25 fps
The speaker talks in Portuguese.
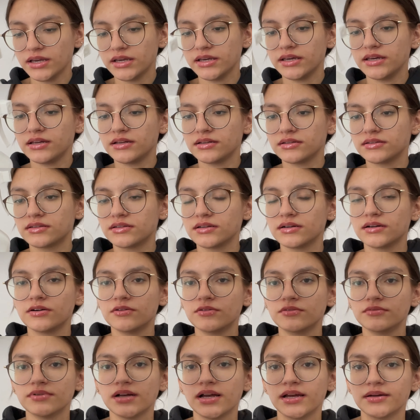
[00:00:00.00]

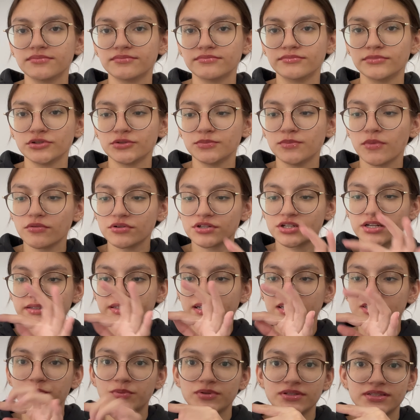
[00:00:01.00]
Então é muito bom, já
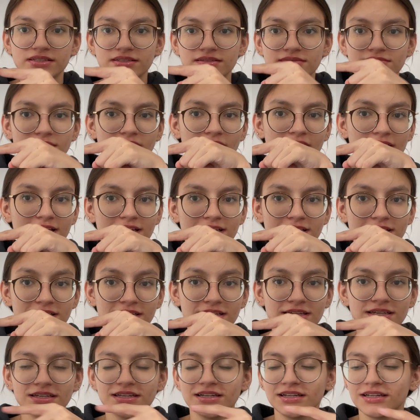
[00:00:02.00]
tá tipo assim,
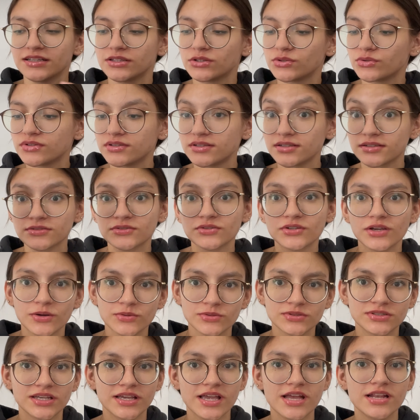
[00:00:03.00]
aqui, do tanto que eu usei.